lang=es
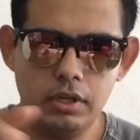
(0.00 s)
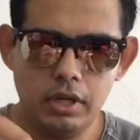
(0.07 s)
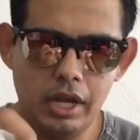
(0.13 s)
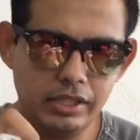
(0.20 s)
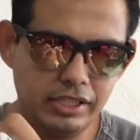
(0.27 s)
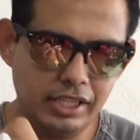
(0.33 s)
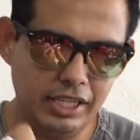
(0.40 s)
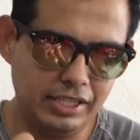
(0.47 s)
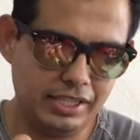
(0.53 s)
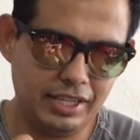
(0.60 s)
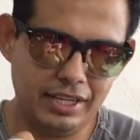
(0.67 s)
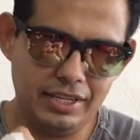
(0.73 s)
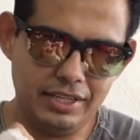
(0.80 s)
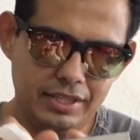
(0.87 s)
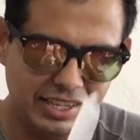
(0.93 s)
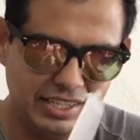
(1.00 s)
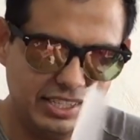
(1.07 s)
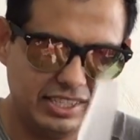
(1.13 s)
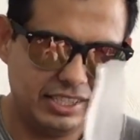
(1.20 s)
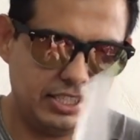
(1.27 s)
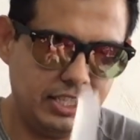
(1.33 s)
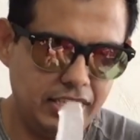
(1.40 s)
Así es.
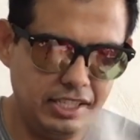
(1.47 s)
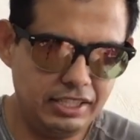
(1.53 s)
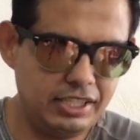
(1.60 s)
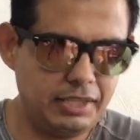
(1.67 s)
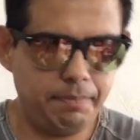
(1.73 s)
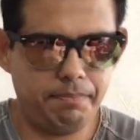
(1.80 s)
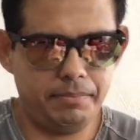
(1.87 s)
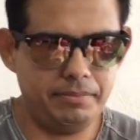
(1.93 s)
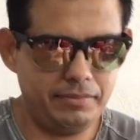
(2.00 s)
Sí, sí.